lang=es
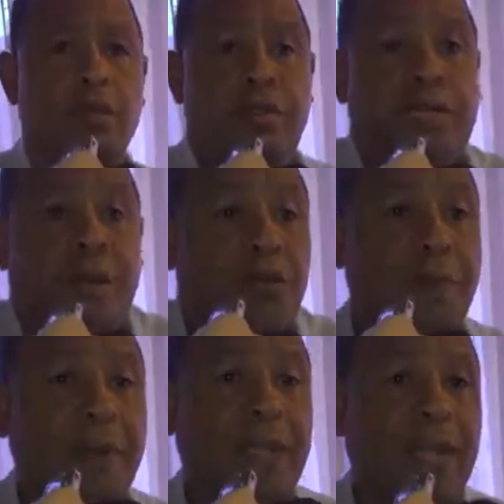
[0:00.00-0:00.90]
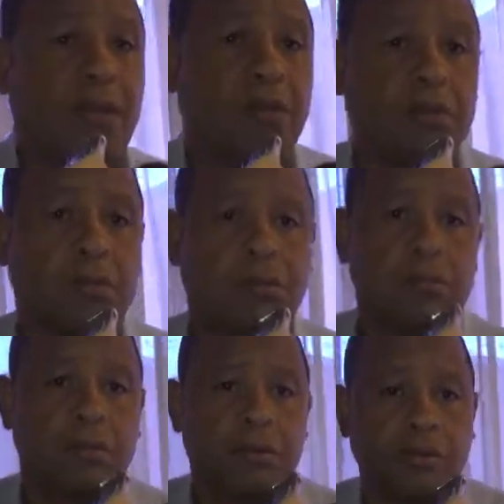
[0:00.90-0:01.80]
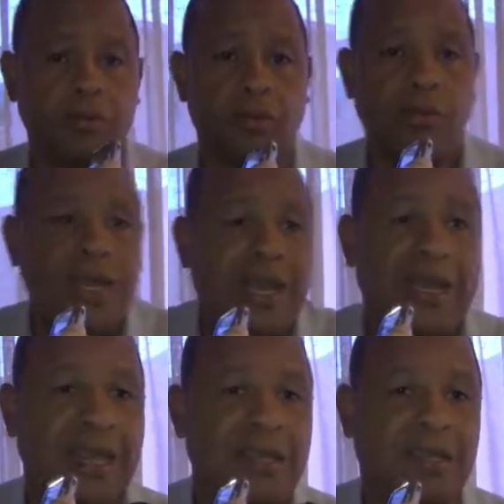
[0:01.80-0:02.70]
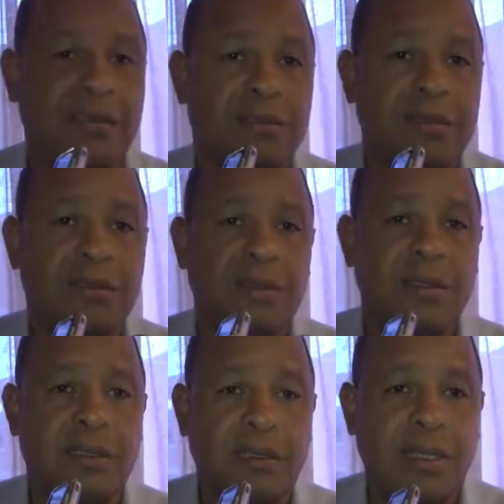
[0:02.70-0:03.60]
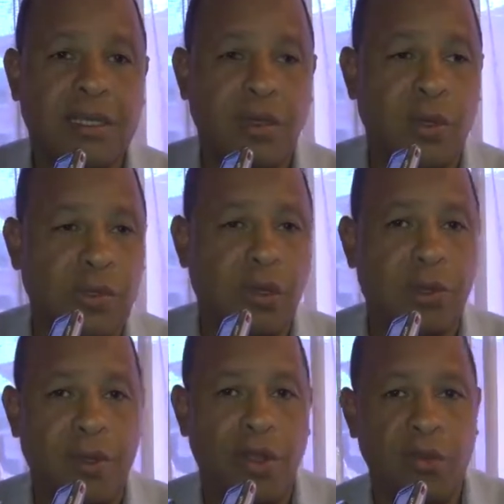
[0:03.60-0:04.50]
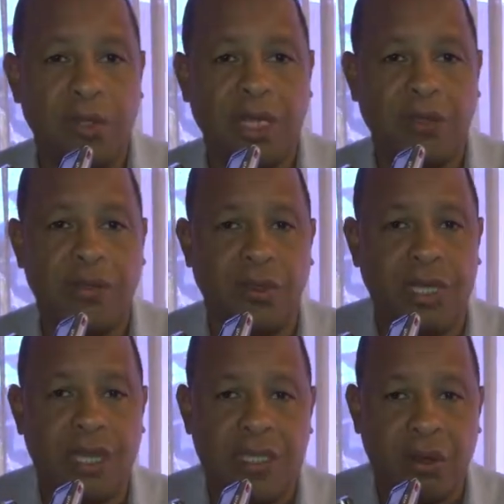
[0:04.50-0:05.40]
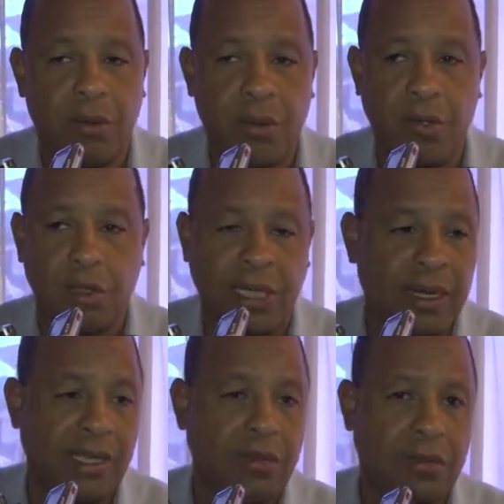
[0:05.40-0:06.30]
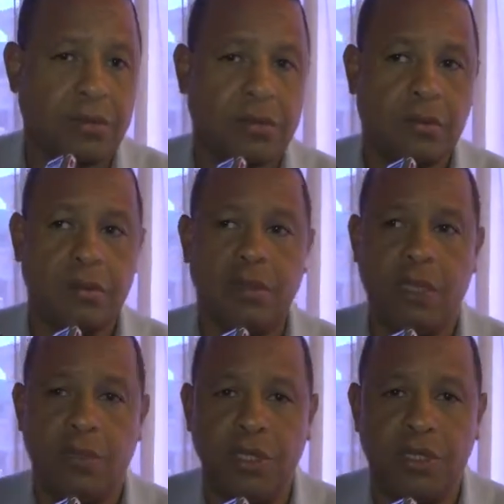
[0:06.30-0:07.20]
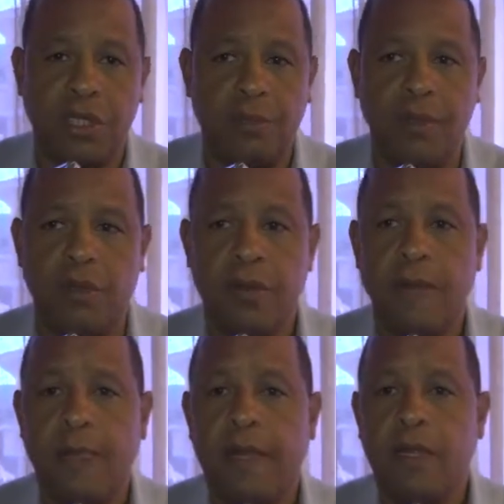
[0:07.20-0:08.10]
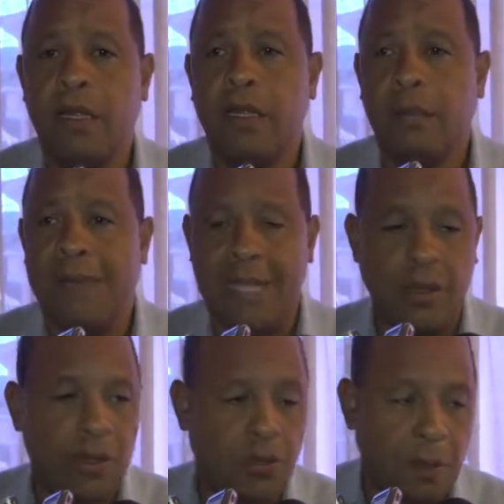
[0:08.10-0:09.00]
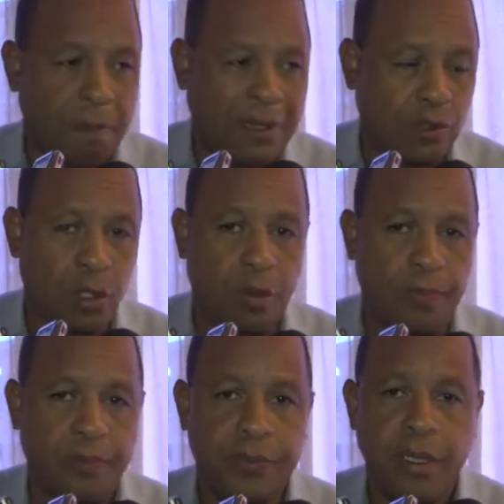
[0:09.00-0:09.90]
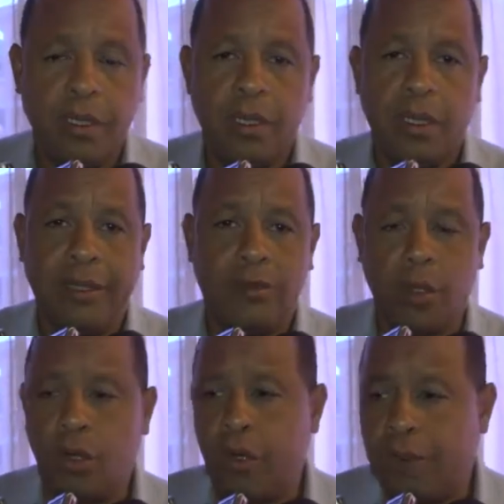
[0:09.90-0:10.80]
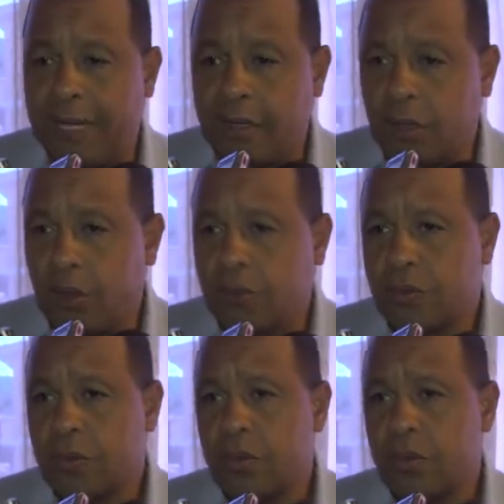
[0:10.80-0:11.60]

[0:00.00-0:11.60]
Ya estamos desplegados. Yo estoy en la calle. Este encuentro con los medios de comunicación, de aquí salgo a ver unos terrenos del municipio. Mañana voy a hacer una inspección en todos los barrios